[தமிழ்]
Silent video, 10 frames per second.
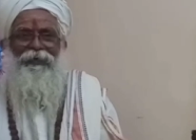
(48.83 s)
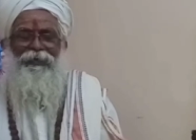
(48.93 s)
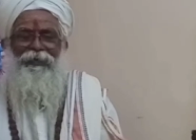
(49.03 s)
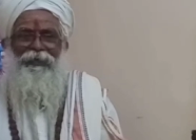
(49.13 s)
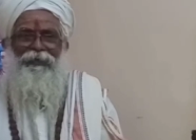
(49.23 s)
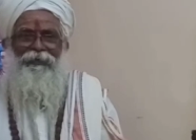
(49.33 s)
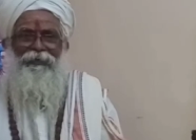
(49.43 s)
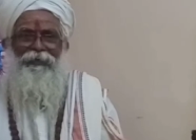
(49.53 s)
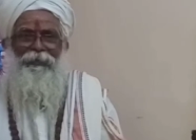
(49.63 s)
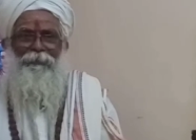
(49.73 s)
ஆனால்
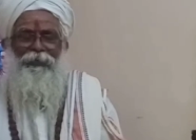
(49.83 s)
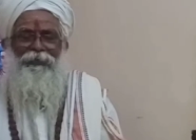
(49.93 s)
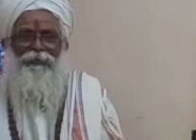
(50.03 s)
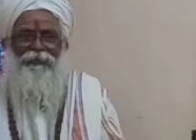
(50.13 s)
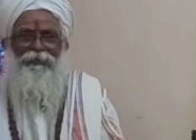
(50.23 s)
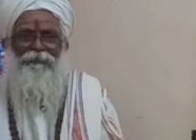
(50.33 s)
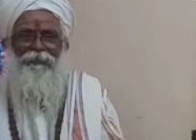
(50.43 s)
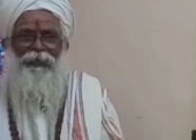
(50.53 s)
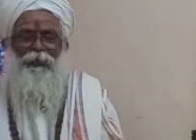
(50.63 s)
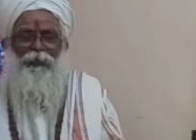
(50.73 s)
நமக்கு
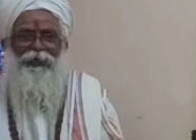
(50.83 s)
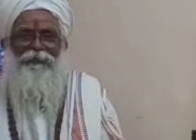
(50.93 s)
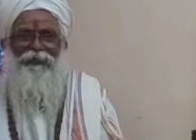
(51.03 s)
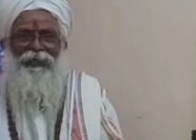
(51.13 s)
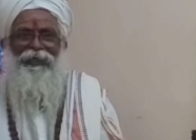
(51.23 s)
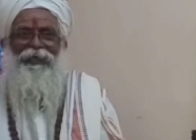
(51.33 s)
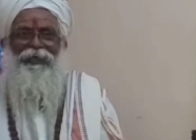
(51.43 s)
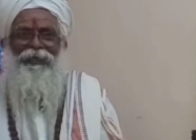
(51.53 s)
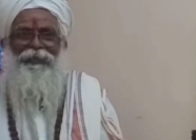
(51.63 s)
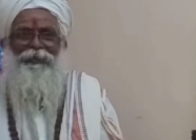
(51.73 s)
வரக்கூடிய வினைகள்
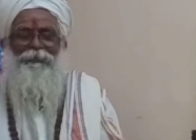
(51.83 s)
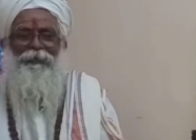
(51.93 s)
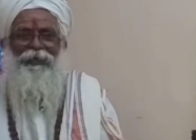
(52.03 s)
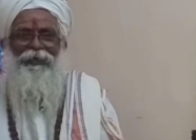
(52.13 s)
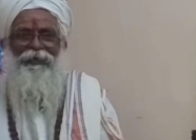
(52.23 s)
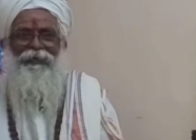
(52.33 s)
அனைத்துமே